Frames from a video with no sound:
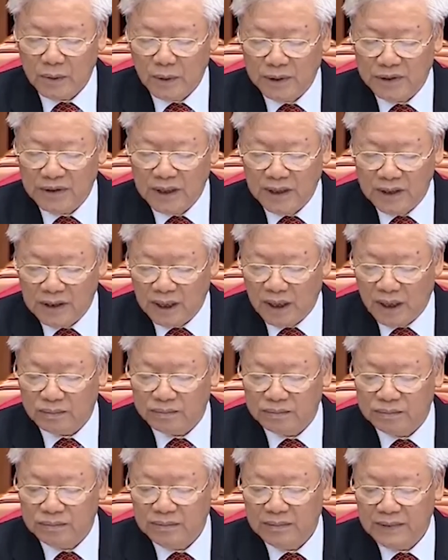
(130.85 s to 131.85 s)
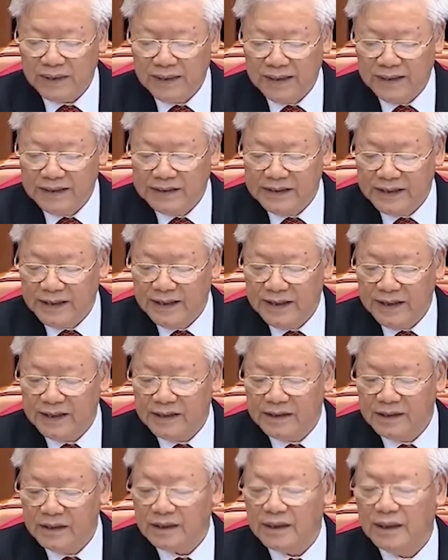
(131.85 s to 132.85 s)
của dân tộc lên trên
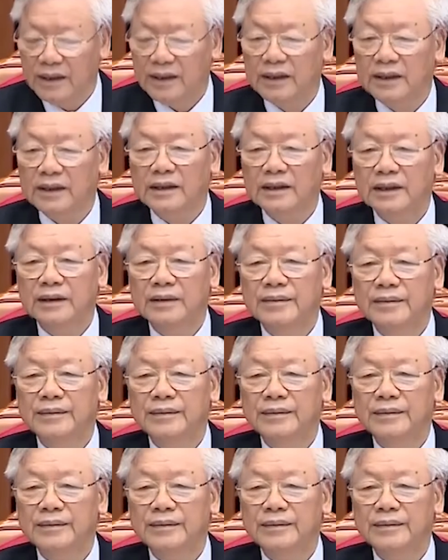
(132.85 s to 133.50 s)
hết trước hết